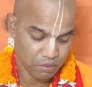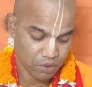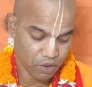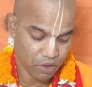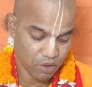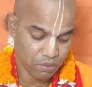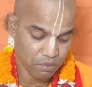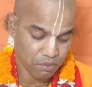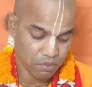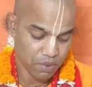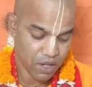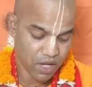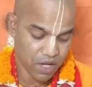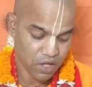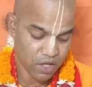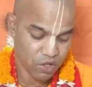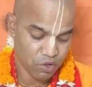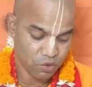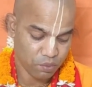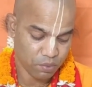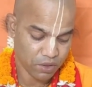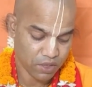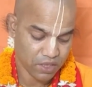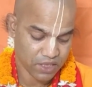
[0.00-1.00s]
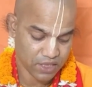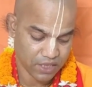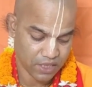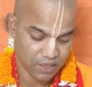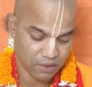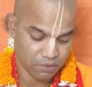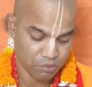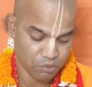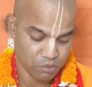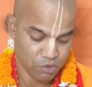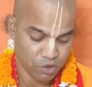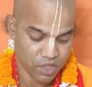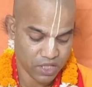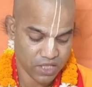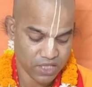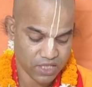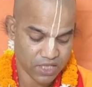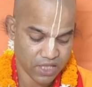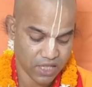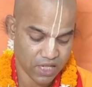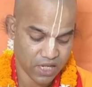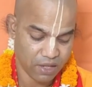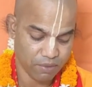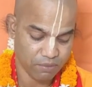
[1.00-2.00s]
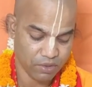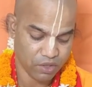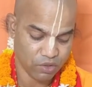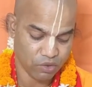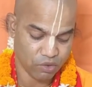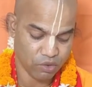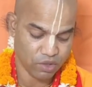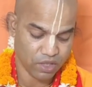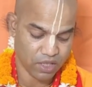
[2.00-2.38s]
ব্রহ্মার উপদেশে মরিষা নামনি